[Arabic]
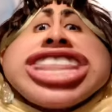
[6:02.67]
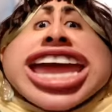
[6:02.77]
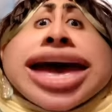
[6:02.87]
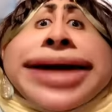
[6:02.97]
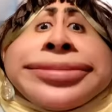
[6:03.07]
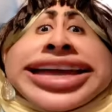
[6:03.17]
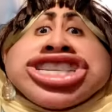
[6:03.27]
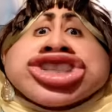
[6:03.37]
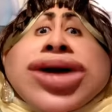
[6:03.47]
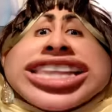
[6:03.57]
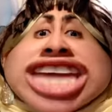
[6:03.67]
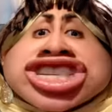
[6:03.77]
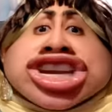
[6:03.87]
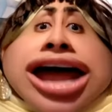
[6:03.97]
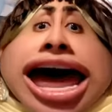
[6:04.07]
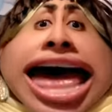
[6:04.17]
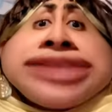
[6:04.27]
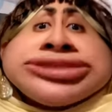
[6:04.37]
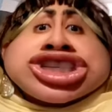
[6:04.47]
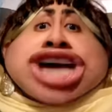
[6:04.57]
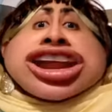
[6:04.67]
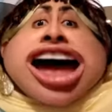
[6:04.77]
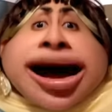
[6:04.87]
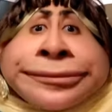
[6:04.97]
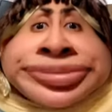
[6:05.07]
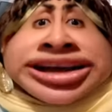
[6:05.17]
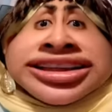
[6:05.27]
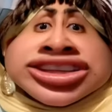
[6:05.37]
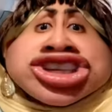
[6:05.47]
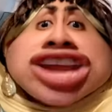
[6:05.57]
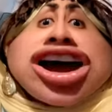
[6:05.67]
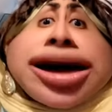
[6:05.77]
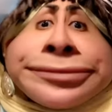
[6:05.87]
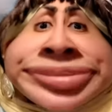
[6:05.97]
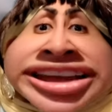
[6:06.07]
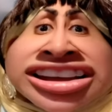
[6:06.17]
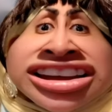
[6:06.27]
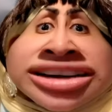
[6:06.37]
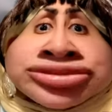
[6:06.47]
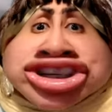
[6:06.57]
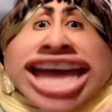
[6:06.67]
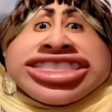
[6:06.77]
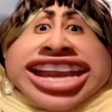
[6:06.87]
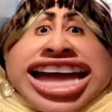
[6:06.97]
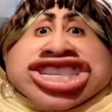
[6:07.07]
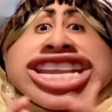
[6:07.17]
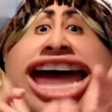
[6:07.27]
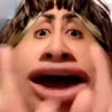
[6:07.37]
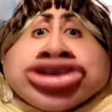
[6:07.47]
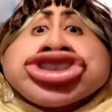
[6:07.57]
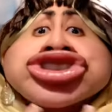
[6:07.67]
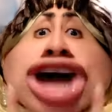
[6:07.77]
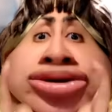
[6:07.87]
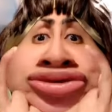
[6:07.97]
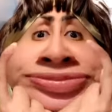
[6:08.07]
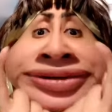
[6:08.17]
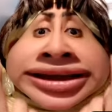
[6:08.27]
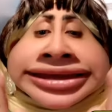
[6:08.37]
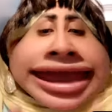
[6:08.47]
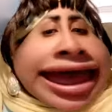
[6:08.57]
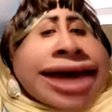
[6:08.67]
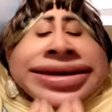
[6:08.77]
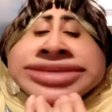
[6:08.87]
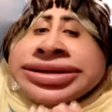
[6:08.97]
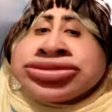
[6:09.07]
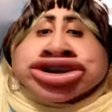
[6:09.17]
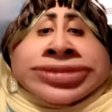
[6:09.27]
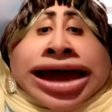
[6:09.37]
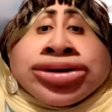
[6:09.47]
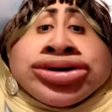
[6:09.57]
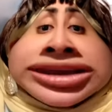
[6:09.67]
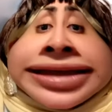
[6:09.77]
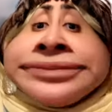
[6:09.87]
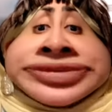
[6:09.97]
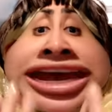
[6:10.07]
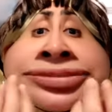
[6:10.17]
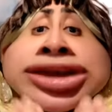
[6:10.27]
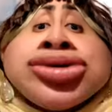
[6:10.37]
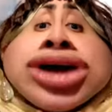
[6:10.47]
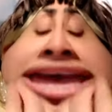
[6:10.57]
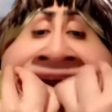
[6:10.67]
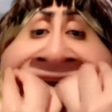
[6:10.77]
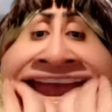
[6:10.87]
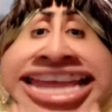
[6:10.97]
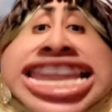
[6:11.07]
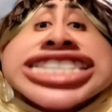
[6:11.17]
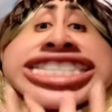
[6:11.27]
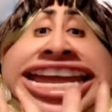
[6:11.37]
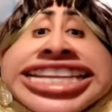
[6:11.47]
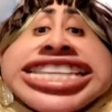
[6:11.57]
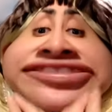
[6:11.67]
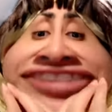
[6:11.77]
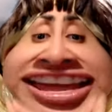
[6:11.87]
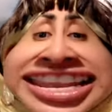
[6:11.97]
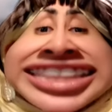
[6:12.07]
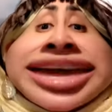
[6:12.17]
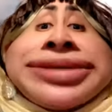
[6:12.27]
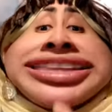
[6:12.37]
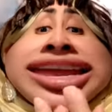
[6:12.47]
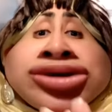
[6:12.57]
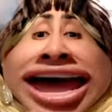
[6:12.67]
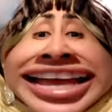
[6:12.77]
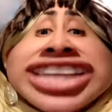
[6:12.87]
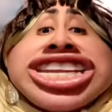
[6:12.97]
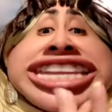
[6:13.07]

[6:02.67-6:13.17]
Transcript: جماعه ما عنديش وقت اشرب البس شراب جراب مش قادره عشان اخش جروب يا حبايبي مش معقول اعملوا عيله سعيده فعلا تبادلوا الحاجات الايجابيه